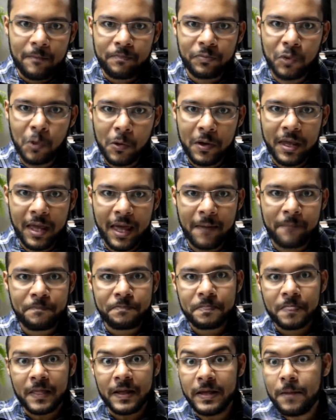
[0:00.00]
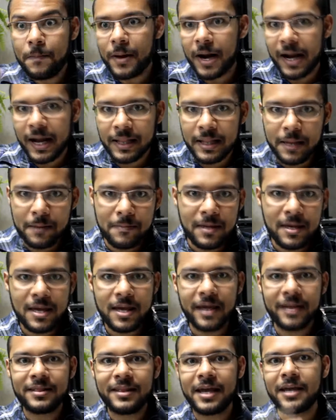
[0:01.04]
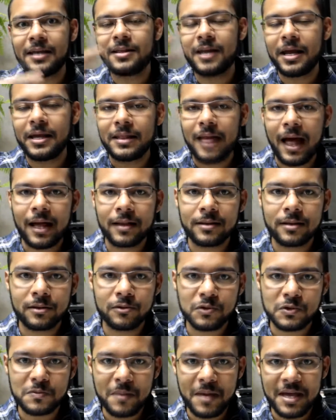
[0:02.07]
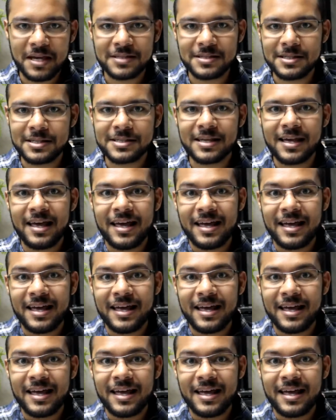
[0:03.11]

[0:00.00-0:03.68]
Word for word: do que ir para academia e ter que treinar tantos meses,